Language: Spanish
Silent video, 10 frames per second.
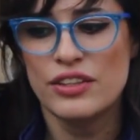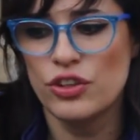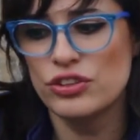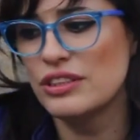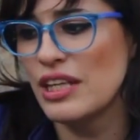
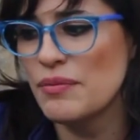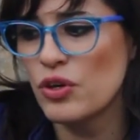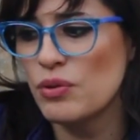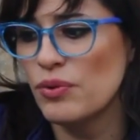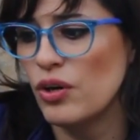Todos
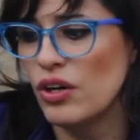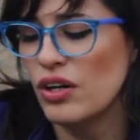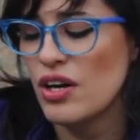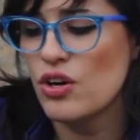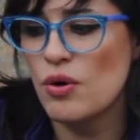estamos
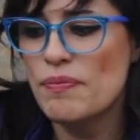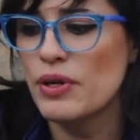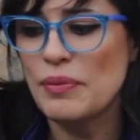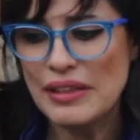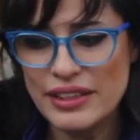como
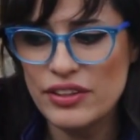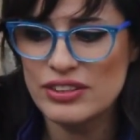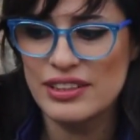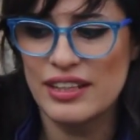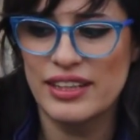
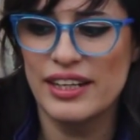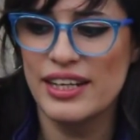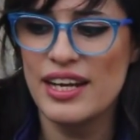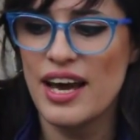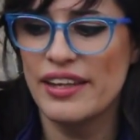comprometidos en la
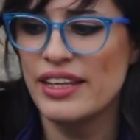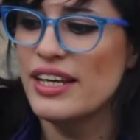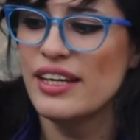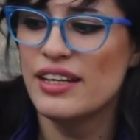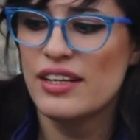tarea
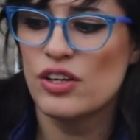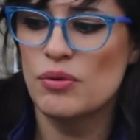de